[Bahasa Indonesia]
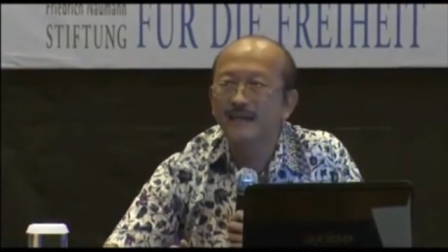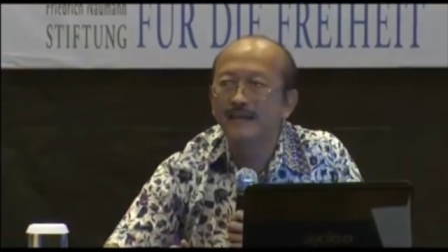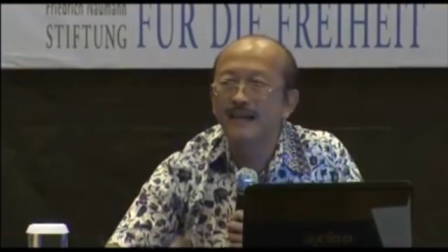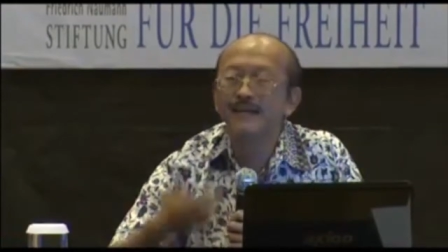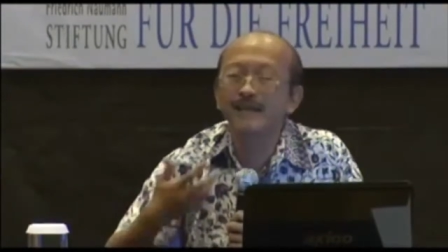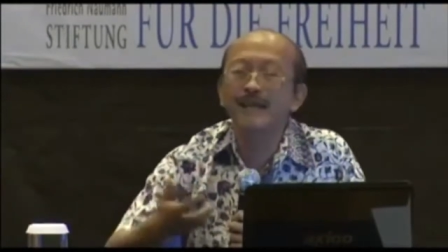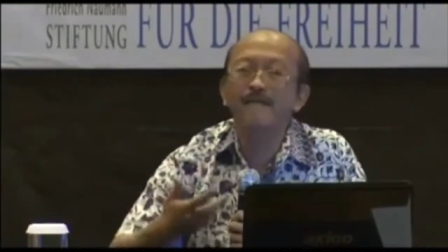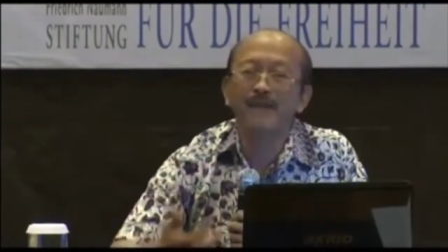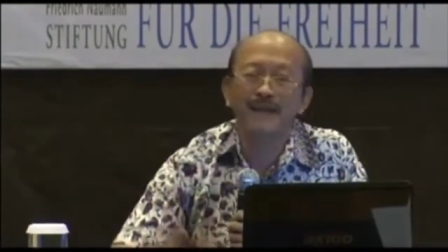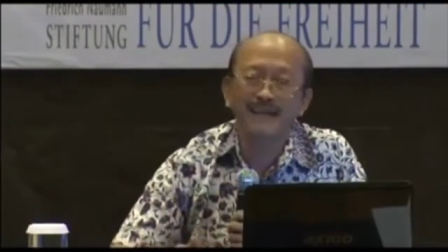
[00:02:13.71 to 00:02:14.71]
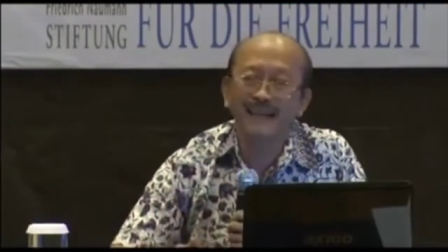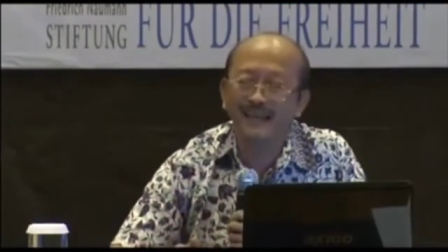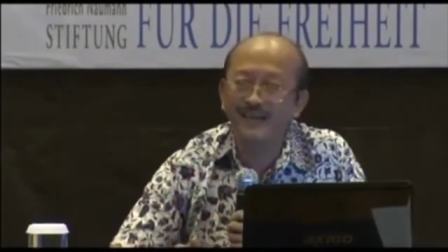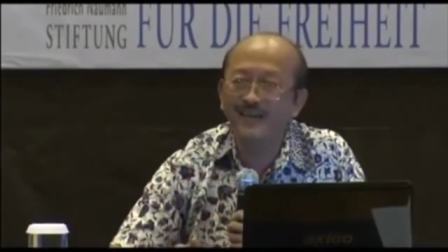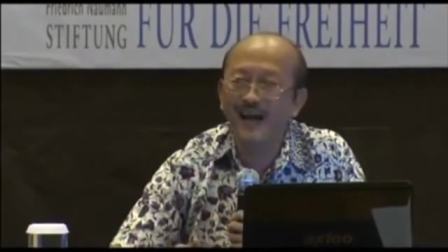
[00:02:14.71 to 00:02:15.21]
Dari saving, ya
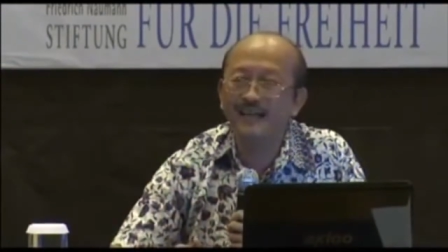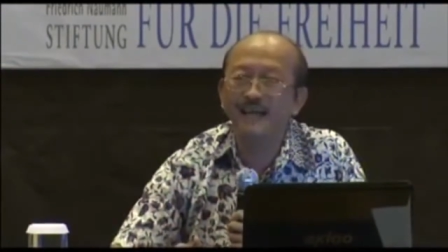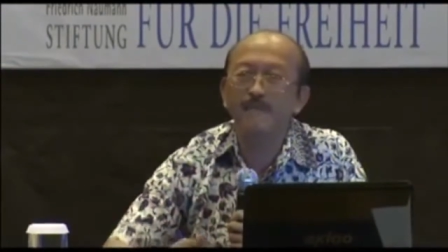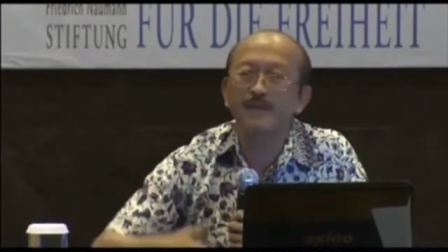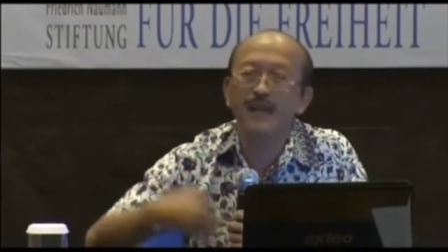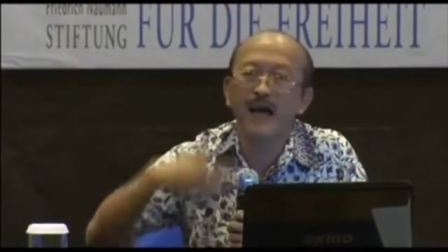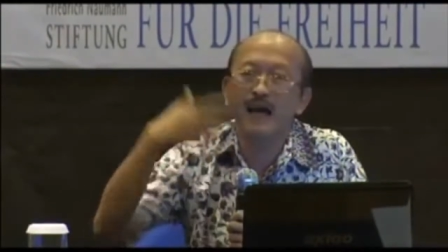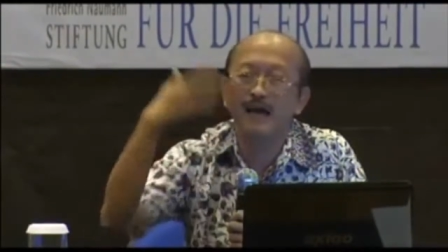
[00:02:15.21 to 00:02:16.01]
toh. Anda bisa